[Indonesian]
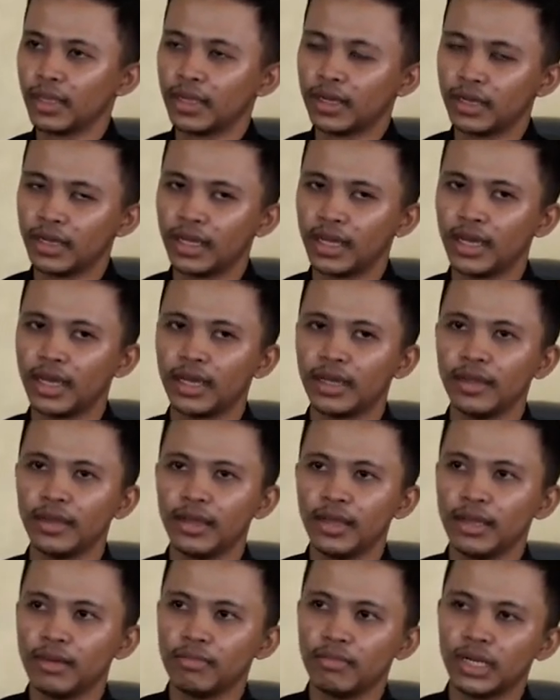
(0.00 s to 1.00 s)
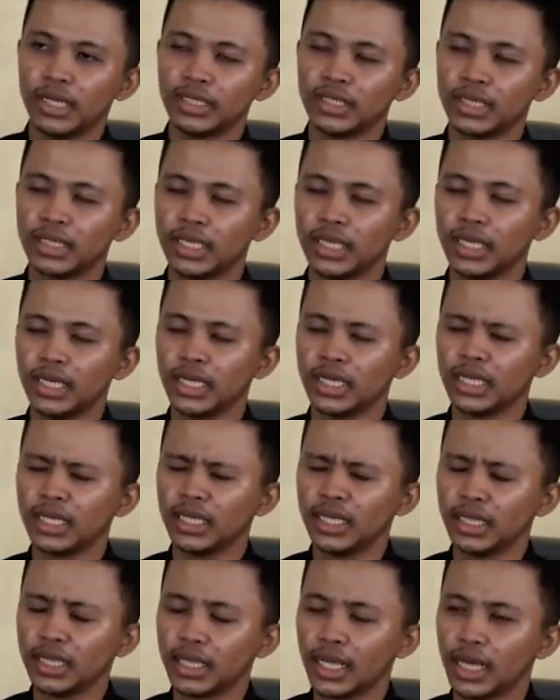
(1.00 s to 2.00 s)
nah masjid
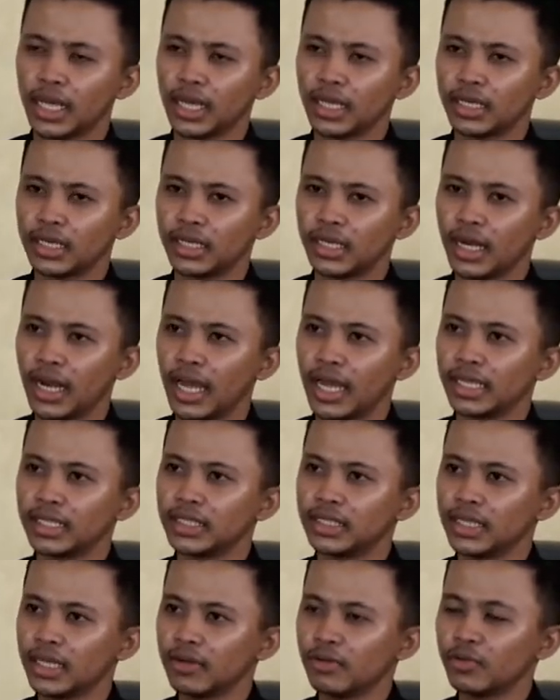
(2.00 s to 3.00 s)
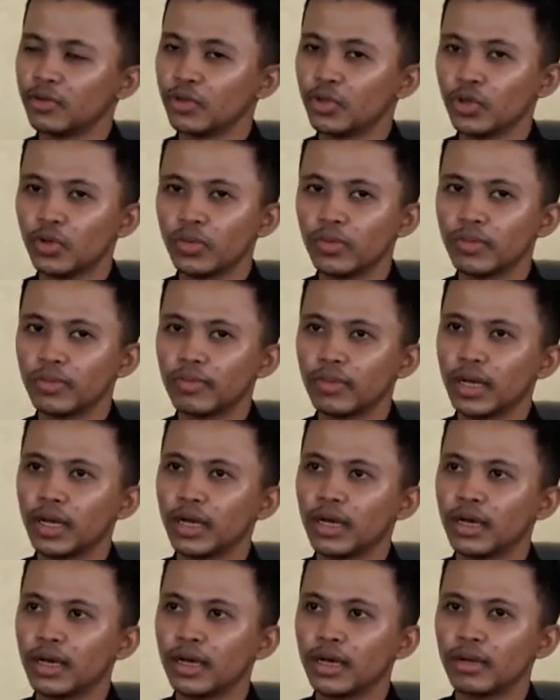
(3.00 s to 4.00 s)
ini kita dirancang untuk
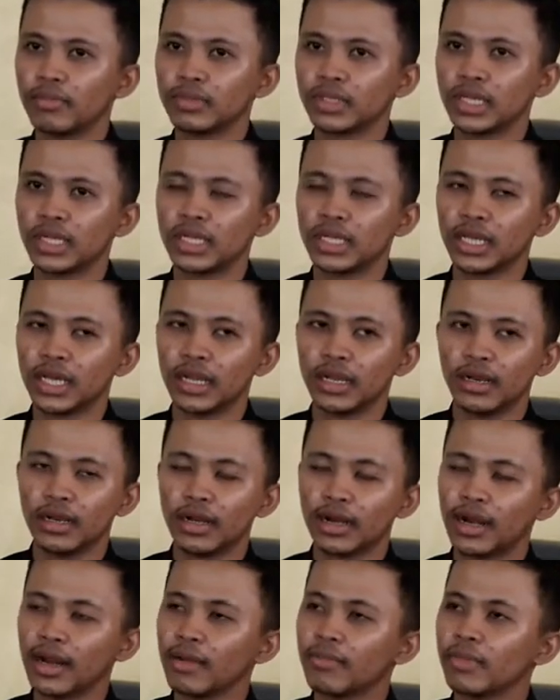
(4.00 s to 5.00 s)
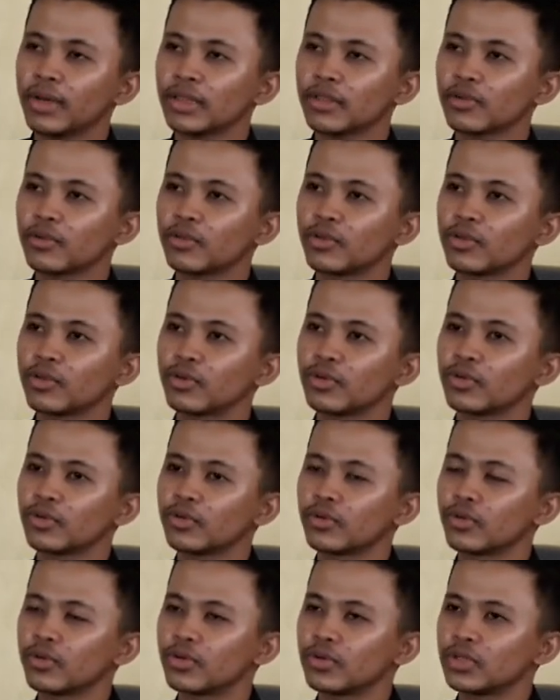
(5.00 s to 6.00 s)
uh, menjadikan rahmat
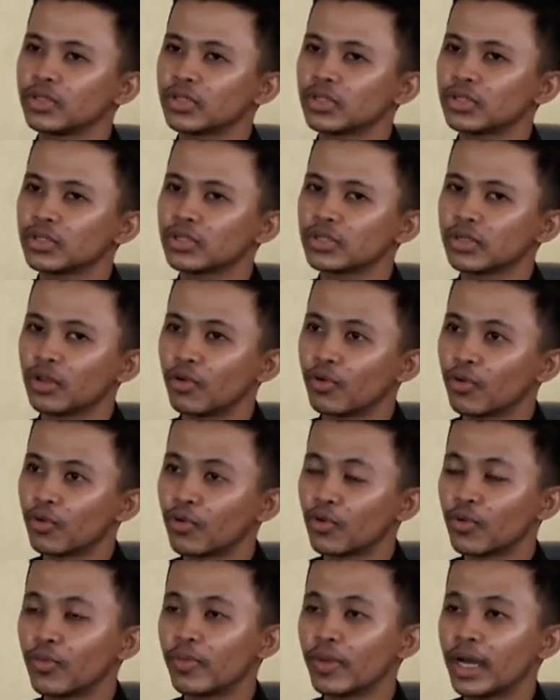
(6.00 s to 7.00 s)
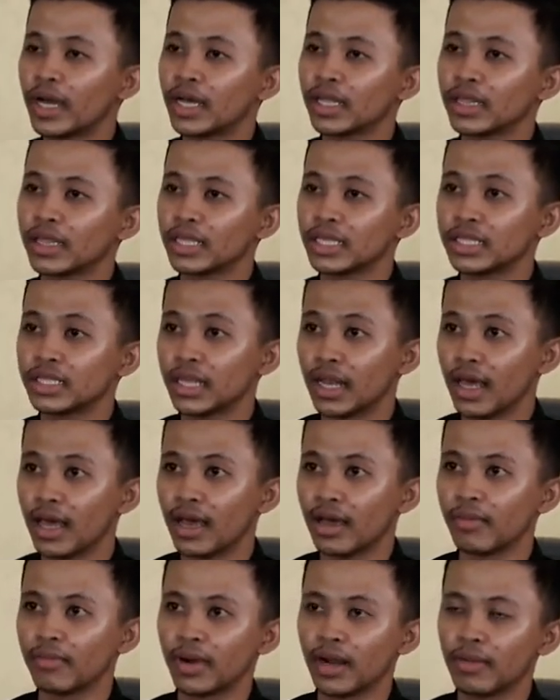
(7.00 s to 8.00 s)
untuk seluruh umat
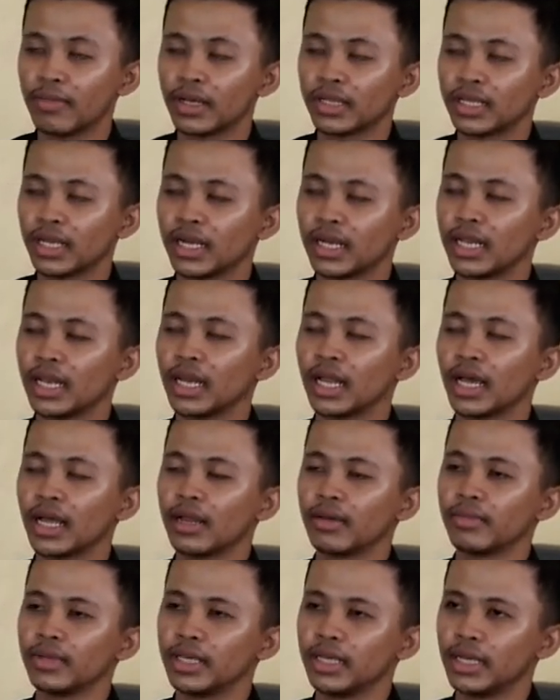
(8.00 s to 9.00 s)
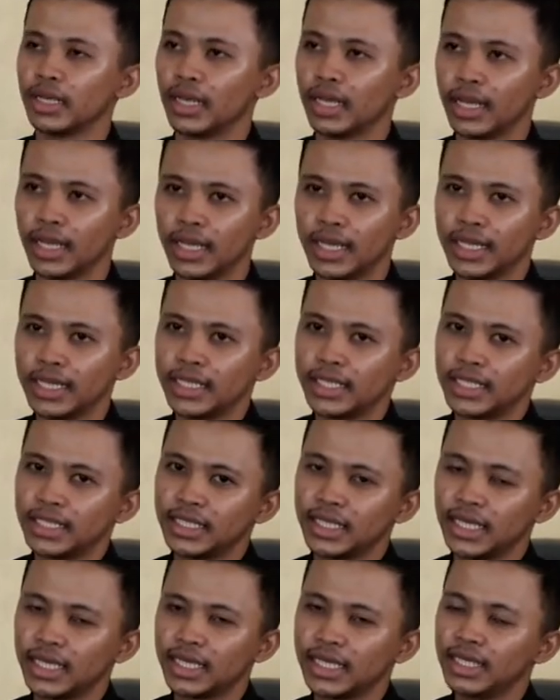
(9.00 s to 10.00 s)
Islam rahmatan lil alamin.
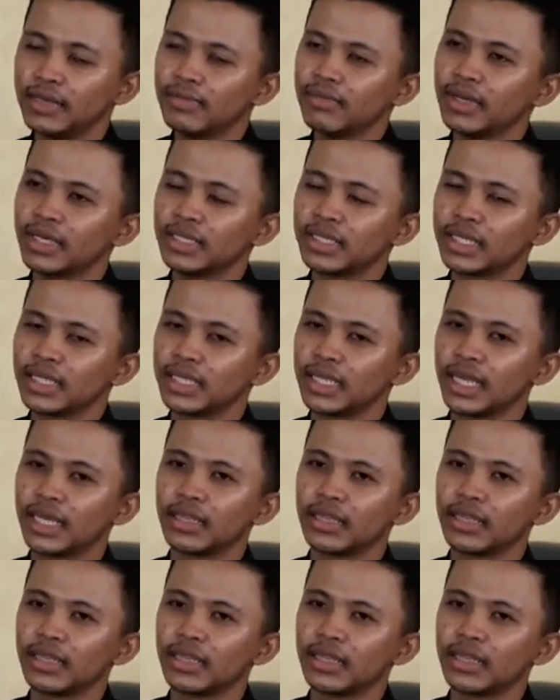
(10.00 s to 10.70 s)
Jadi masjidnya